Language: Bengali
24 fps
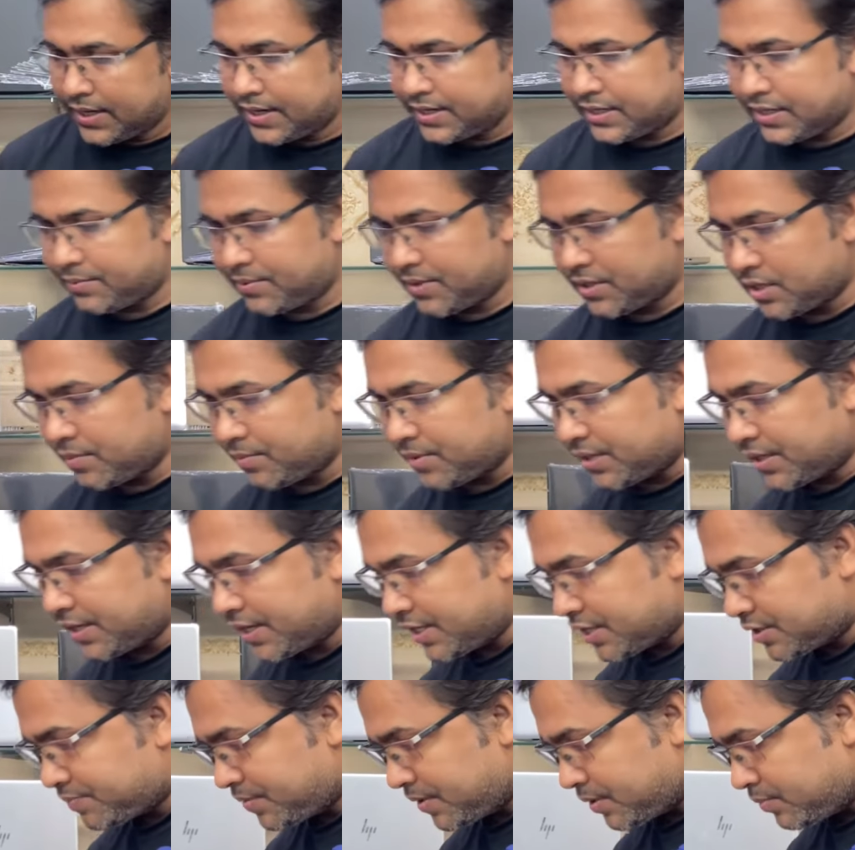এটা পেয়ে যাবেন
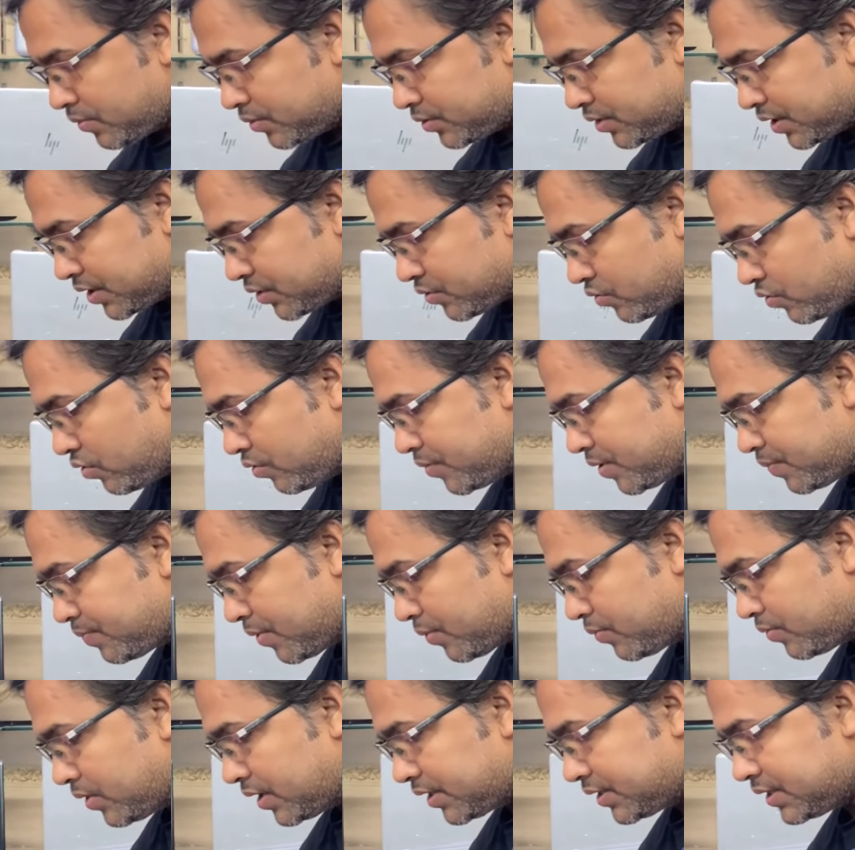এসপির মধ্যে খুবই
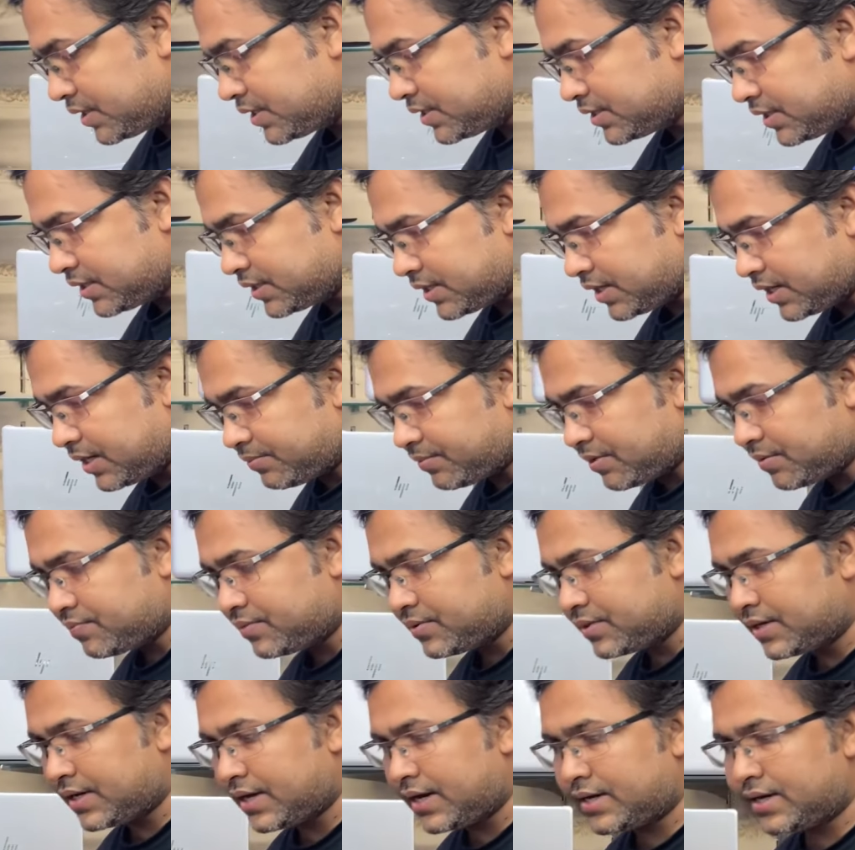পপুলার সিরিজের একটা ল্যাপটপ
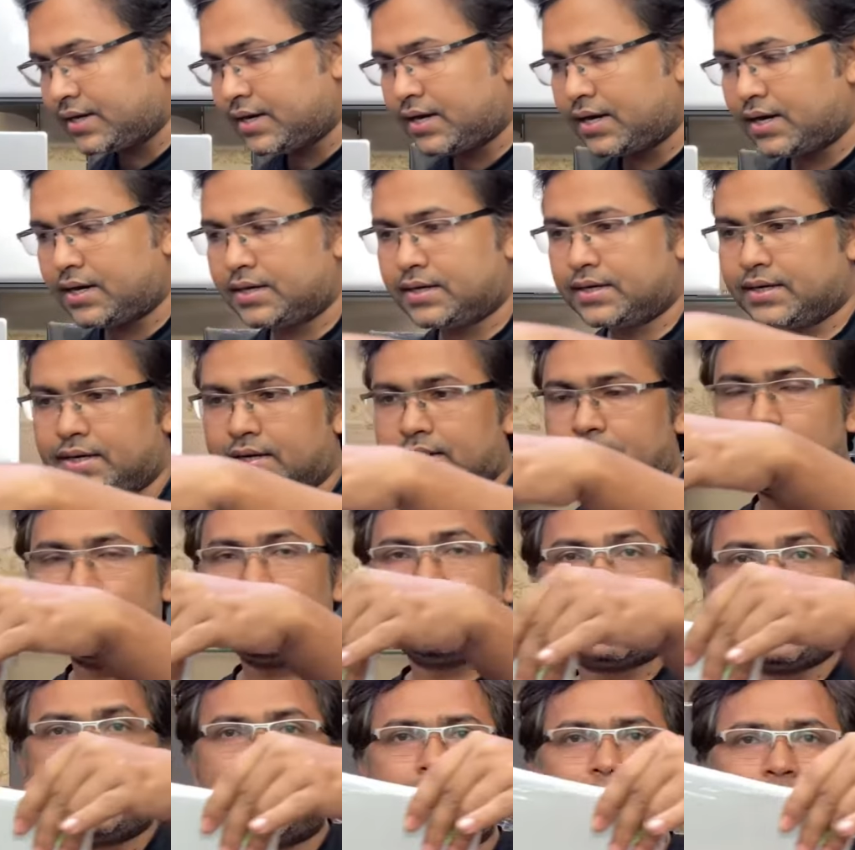এটা
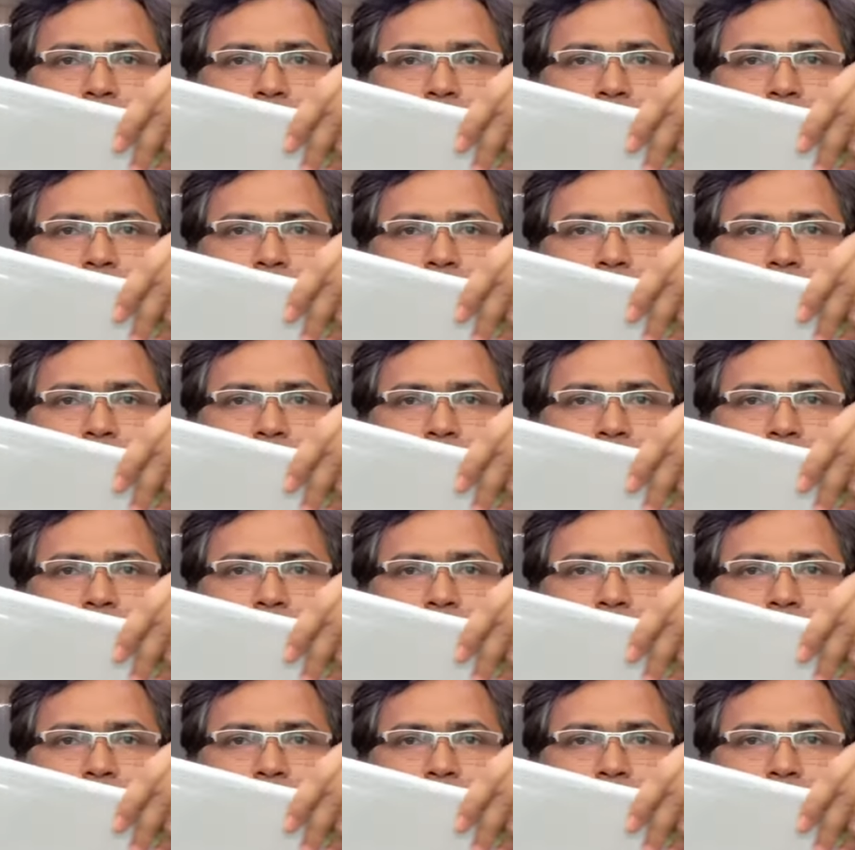পুরাই সেভেন